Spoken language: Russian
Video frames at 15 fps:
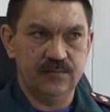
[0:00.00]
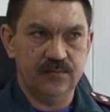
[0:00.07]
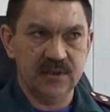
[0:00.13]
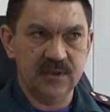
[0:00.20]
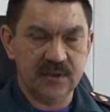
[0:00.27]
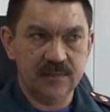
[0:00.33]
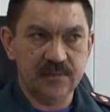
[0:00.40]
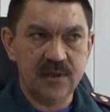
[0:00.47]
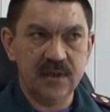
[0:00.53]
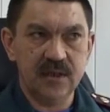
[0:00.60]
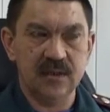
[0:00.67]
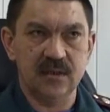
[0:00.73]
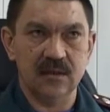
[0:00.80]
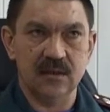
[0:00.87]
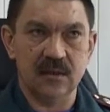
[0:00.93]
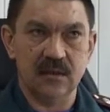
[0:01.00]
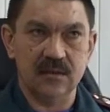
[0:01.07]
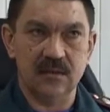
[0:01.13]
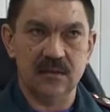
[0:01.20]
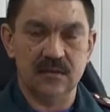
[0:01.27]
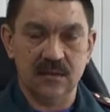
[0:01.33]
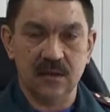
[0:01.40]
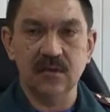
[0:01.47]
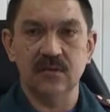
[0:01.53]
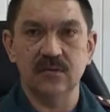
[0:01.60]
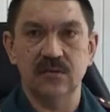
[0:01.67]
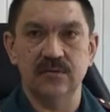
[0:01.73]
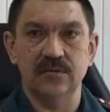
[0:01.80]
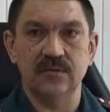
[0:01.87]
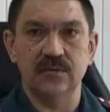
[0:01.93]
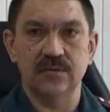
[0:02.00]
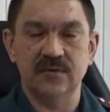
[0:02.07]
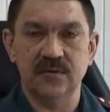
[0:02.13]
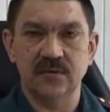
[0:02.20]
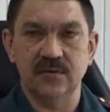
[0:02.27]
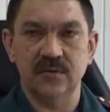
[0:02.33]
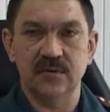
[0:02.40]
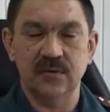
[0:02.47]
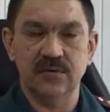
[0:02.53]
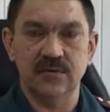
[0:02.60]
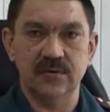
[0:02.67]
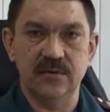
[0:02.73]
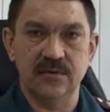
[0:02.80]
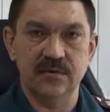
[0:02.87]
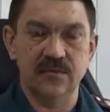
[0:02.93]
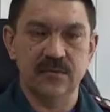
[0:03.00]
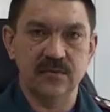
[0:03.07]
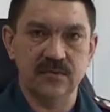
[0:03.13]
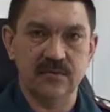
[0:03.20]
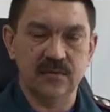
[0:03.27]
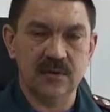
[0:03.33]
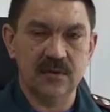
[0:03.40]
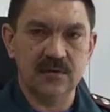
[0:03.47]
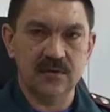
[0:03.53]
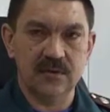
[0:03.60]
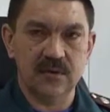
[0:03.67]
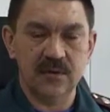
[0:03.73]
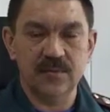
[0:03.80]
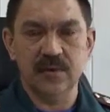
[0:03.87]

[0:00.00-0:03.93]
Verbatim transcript: подтопление как такового, то есть на территории Зиминского района не